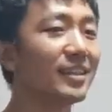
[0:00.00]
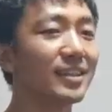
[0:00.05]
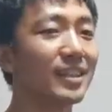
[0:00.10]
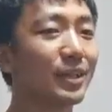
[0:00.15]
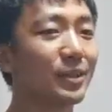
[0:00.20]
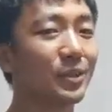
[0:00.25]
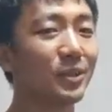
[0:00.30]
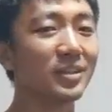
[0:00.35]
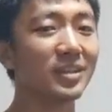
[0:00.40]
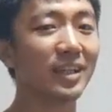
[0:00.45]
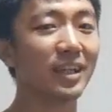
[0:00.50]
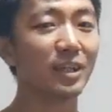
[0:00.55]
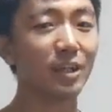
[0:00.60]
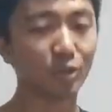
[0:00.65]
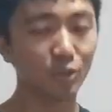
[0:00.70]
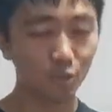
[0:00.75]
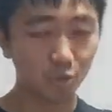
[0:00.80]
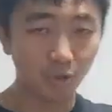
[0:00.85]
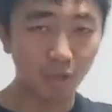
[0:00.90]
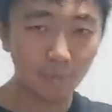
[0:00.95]
这个东西
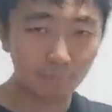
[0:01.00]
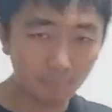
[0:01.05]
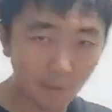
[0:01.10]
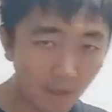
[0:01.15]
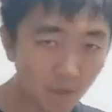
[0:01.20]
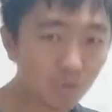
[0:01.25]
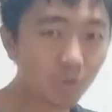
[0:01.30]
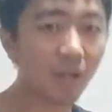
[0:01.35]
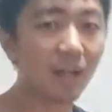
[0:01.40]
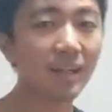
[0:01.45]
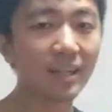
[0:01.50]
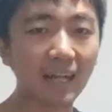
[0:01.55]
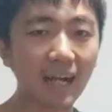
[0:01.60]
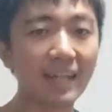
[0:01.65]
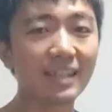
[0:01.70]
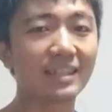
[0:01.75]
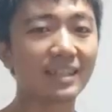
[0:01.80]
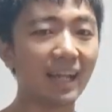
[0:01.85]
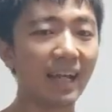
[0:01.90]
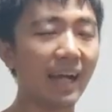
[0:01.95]
除了包装
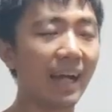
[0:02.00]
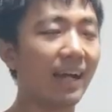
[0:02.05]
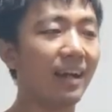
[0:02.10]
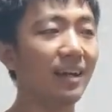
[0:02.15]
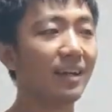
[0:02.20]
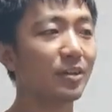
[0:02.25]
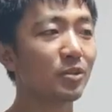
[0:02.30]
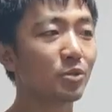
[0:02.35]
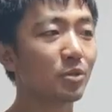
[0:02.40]
看起来